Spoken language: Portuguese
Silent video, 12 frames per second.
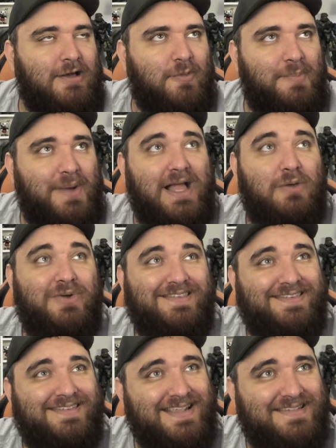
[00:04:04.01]
Vou pagar
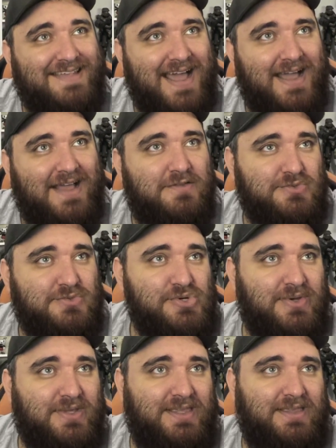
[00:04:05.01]
400 reais num
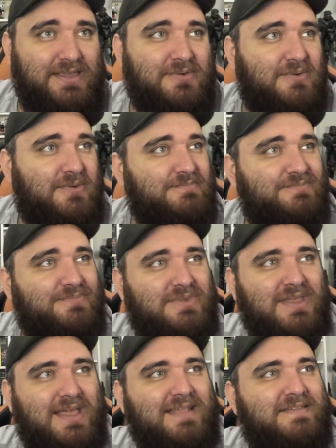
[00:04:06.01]
joguinho,
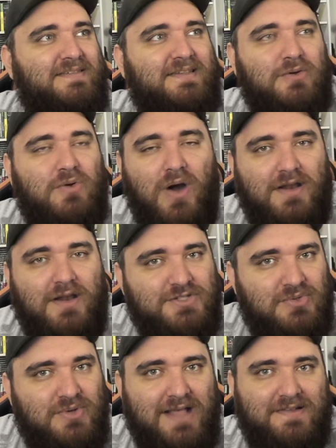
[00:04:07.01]
é 5 horas de
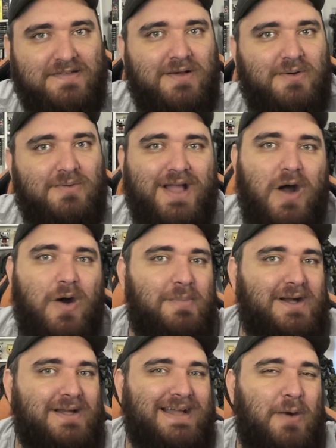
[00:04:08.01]
duração.
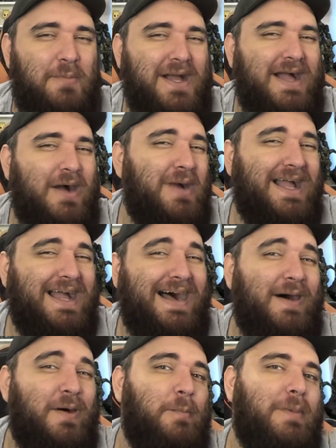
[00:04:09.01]
Calma, calma, calma,
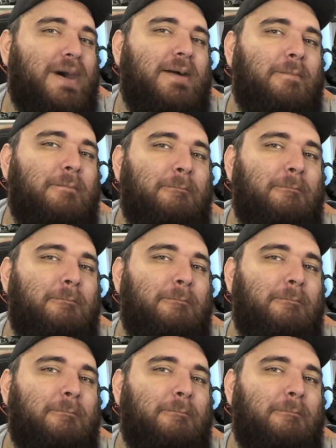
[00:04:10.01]
calma.